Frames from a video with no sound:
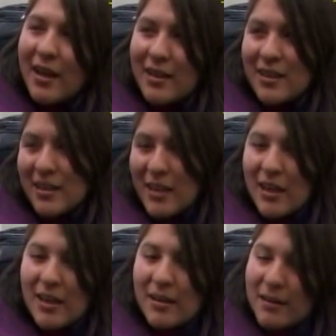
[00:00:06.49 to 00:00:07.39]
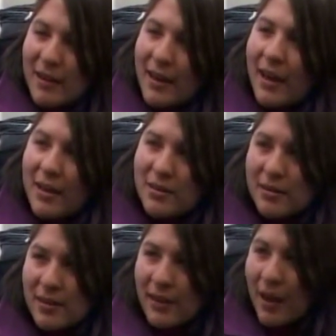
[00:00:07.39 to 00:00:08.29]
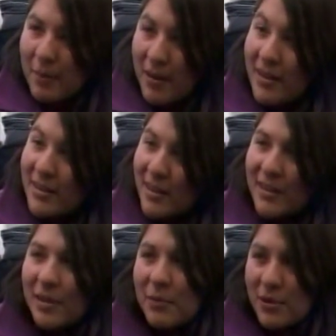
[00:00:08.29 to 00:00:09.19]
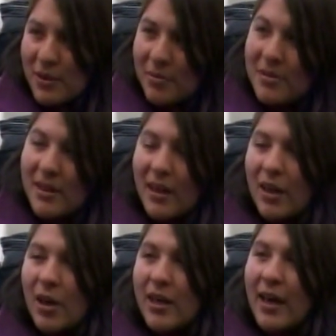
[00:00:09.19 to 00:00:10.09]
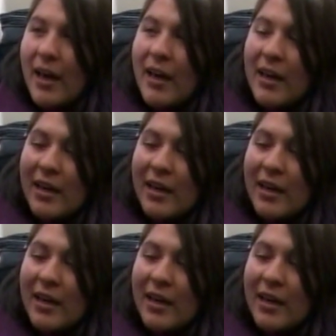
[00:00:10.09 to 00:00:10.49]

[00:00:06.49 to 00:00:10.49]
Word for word: Él tiene ideas acerca de medicina, por eso también se quedado allá.